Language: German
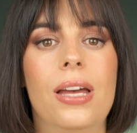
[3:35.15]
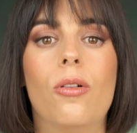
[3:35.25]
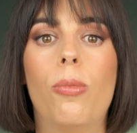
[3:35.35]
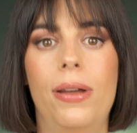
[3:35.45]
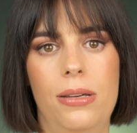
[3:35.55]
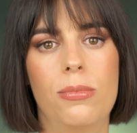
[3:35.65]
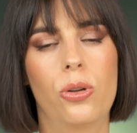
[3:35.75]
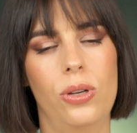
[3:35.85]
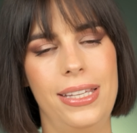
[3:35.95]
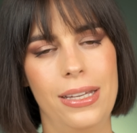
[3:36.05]
wobei der immer
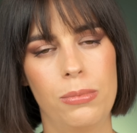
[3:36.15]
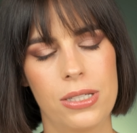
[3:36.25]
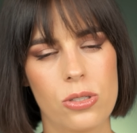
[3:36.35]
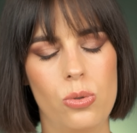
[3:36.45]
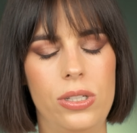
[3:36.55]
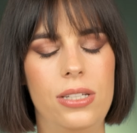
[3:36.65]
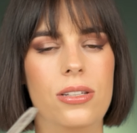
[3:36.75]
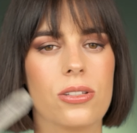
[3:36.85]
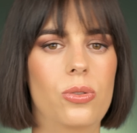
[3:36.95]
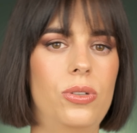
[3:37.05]
noch eher maskulin
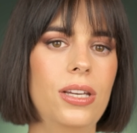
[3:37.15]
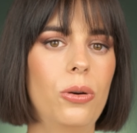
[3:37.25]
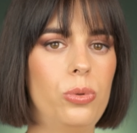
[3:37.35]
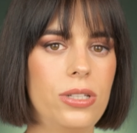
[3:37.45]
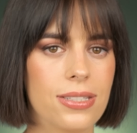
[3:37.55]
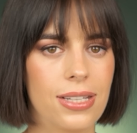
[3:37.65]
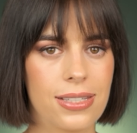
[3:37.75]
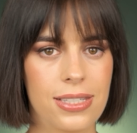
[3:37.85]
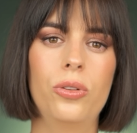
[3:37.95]
ist und eher unisex.